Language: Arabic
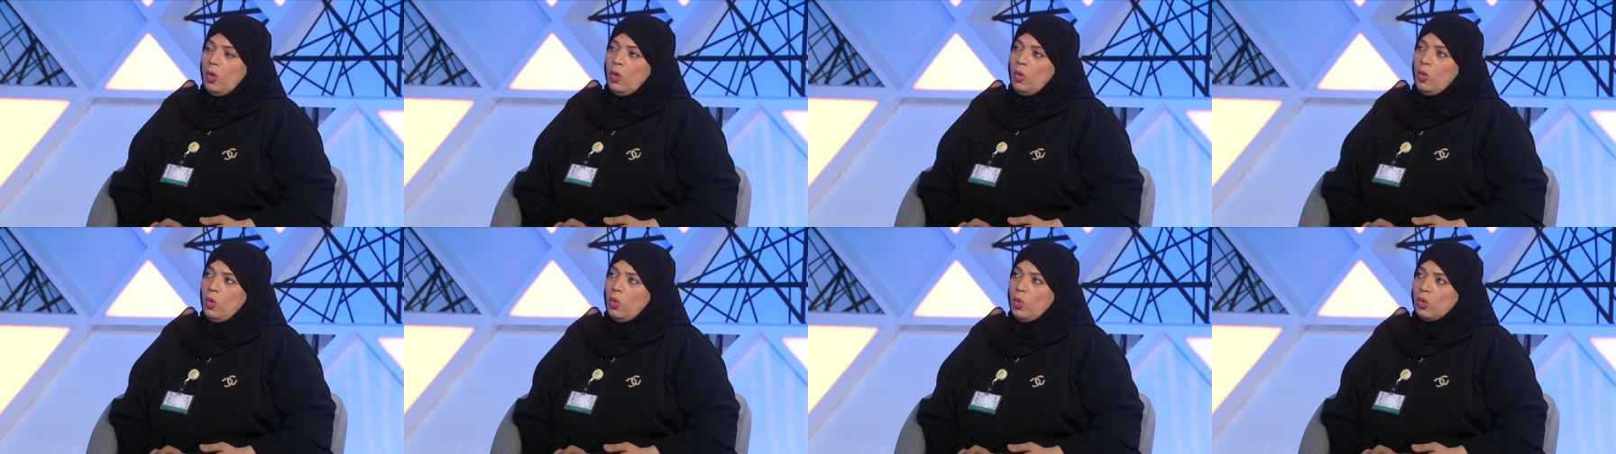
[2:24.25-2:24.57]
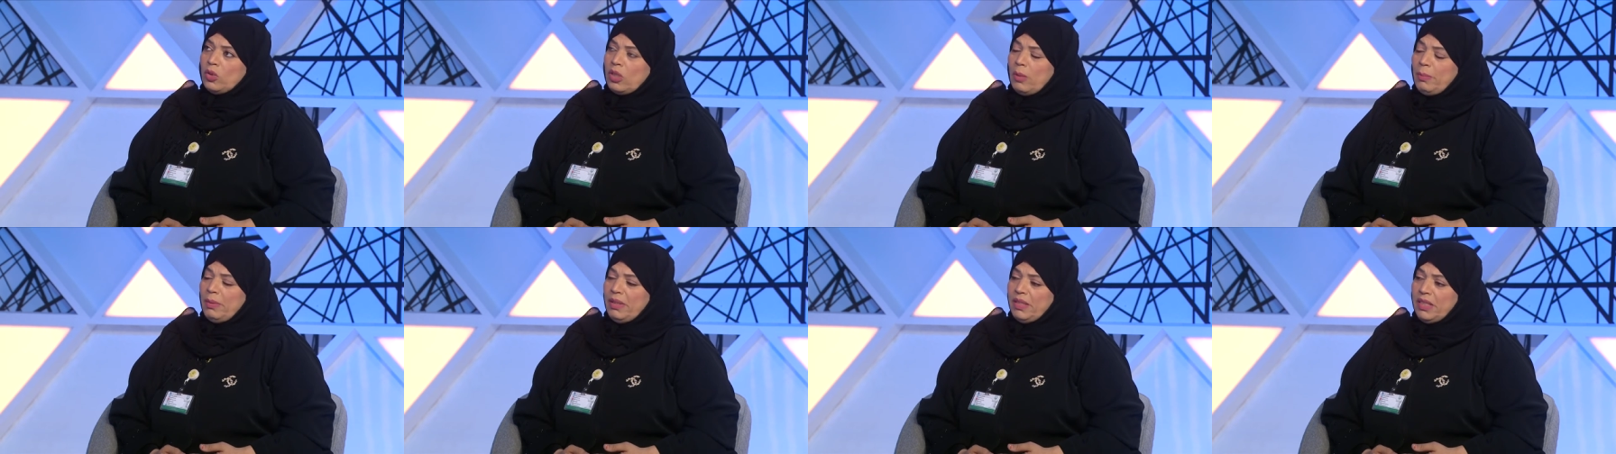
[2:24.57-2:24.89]

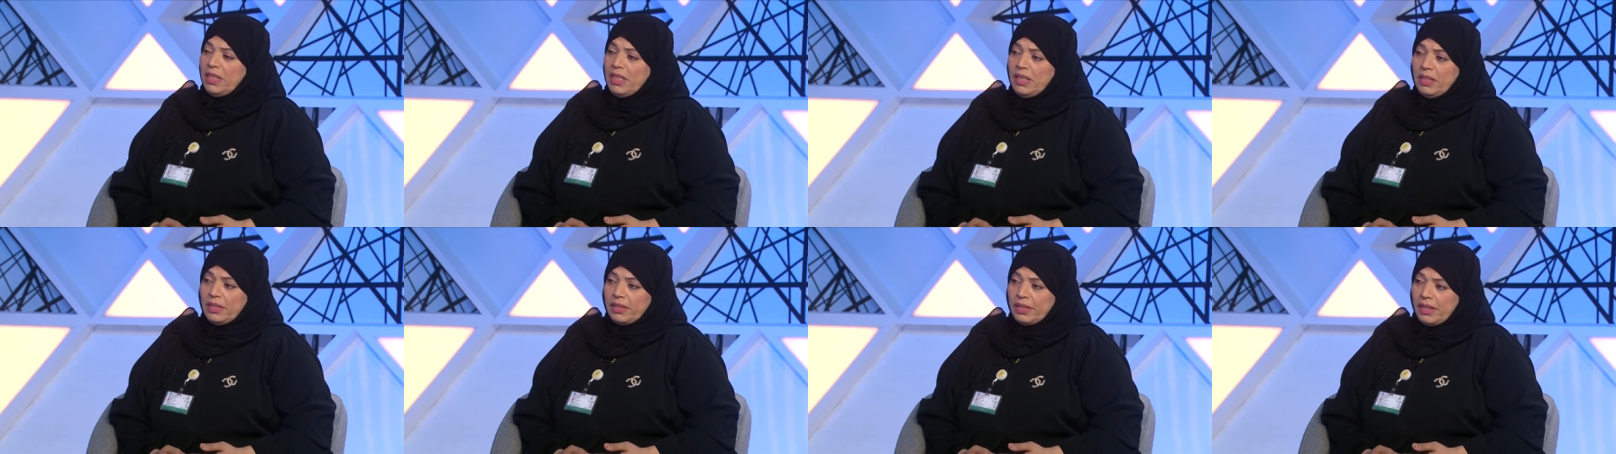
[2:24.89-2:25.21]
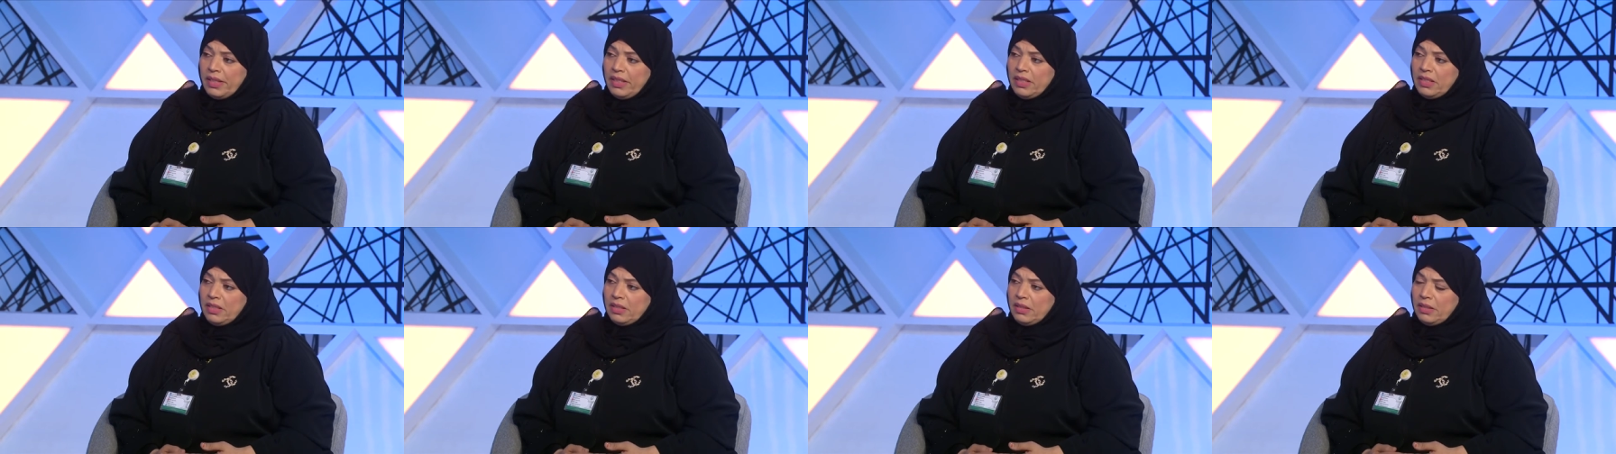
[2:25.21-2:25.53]
وطبعا احنا
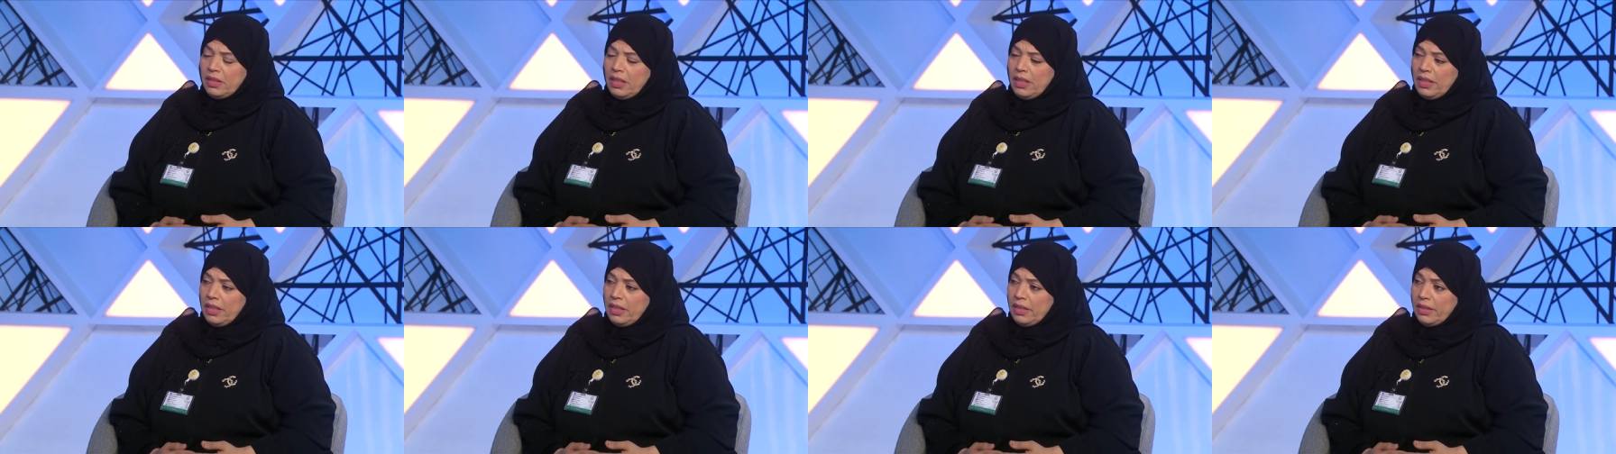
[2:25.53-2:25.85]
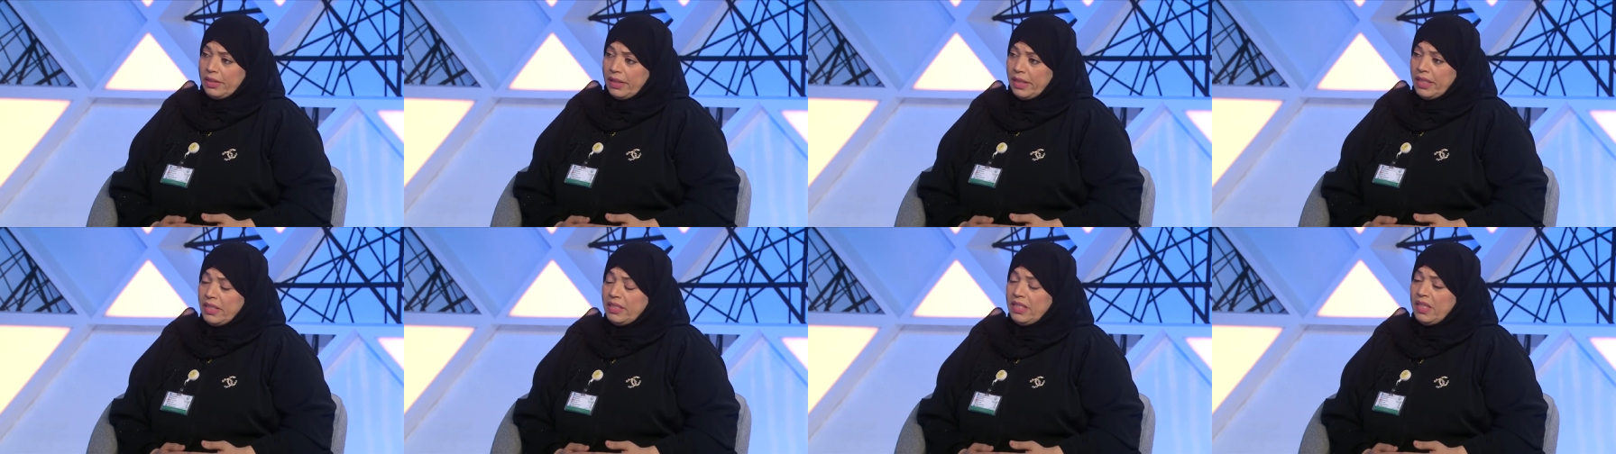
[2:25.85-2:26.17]
رئيس آه،
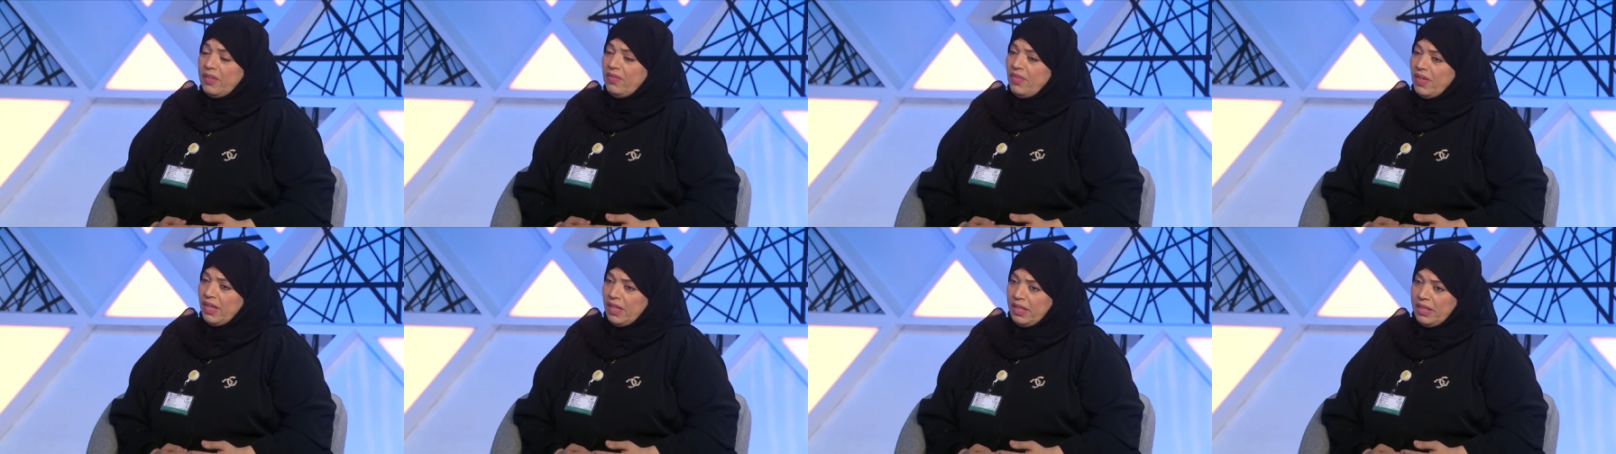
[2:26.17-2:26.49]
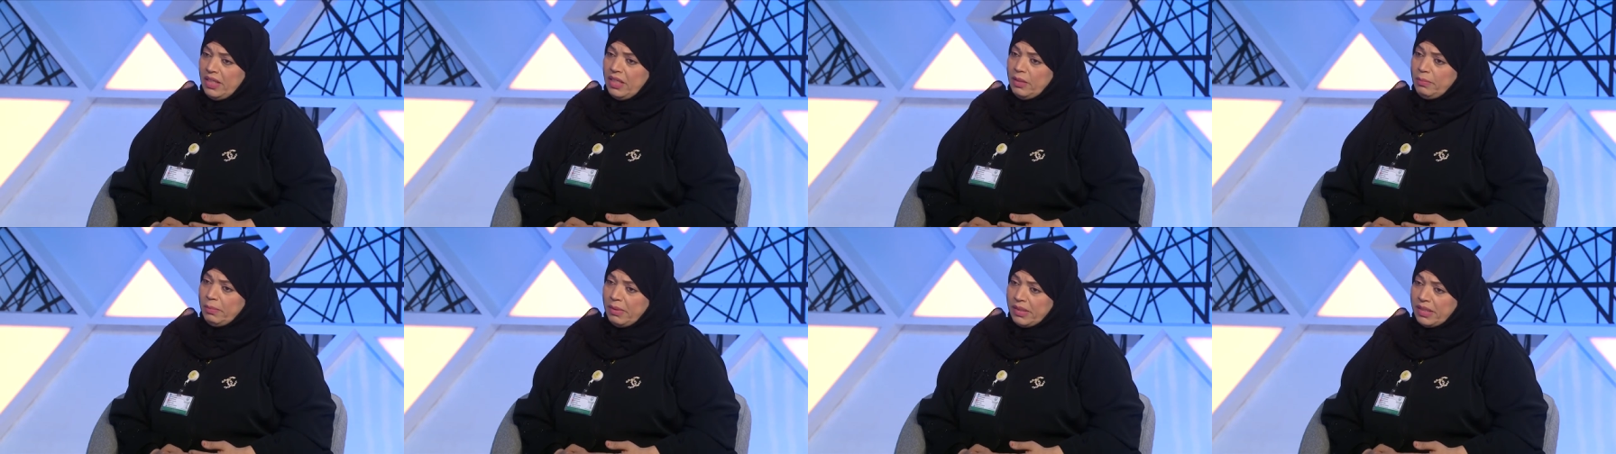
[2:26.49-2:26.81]
الرئيس
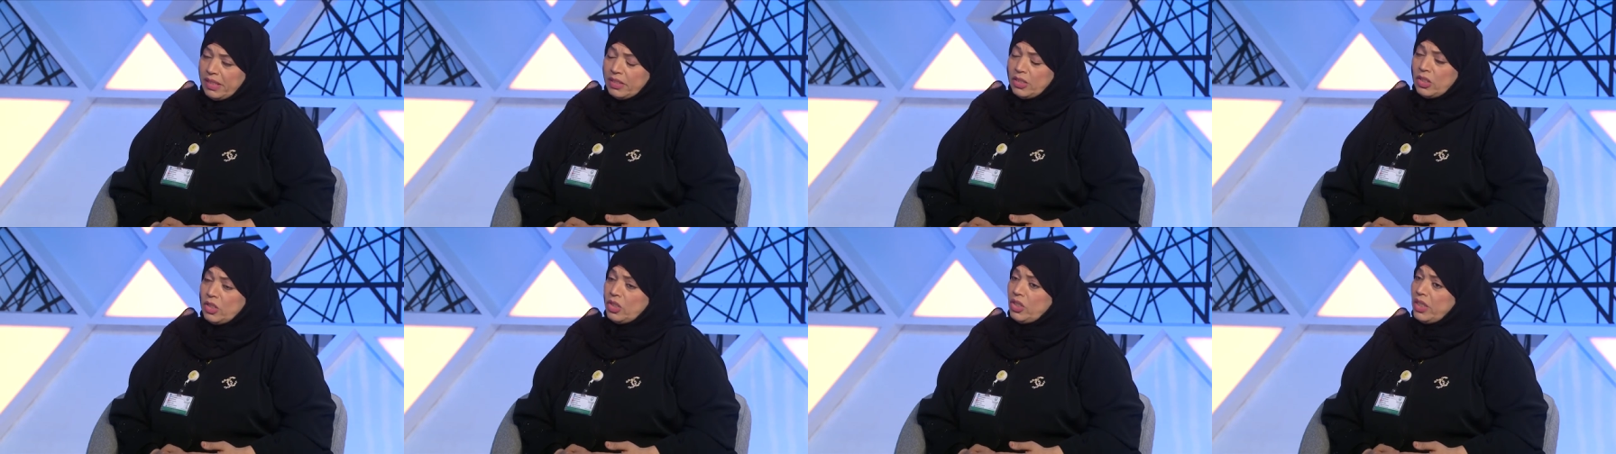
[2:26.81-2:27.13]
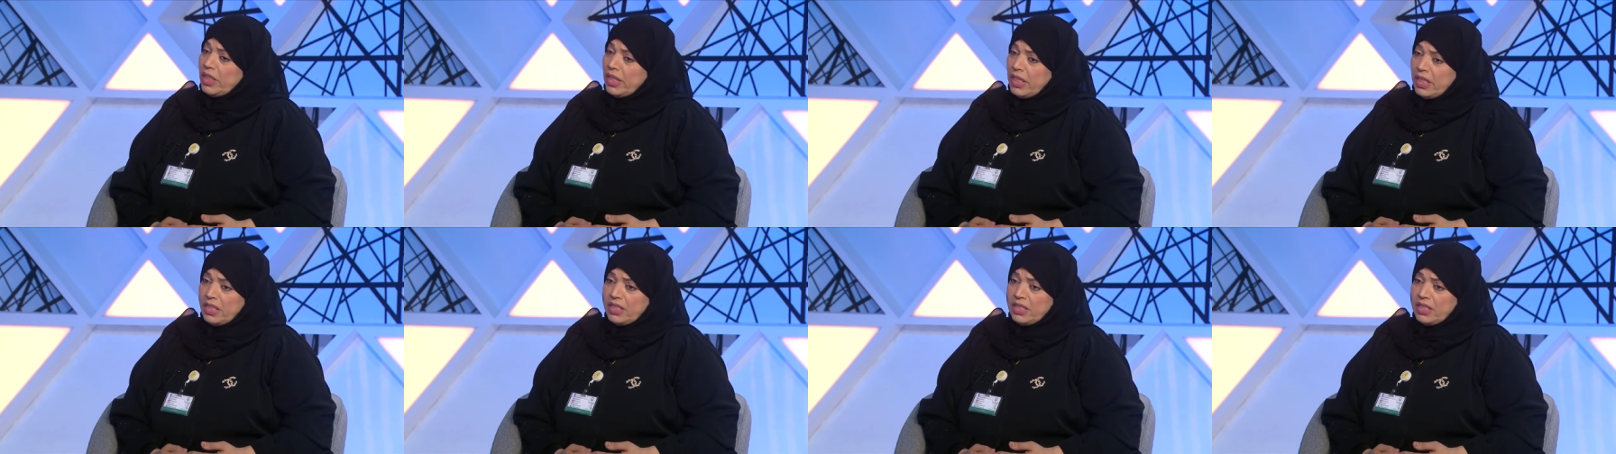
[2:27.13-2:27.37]
الفخري للمركز الشيخة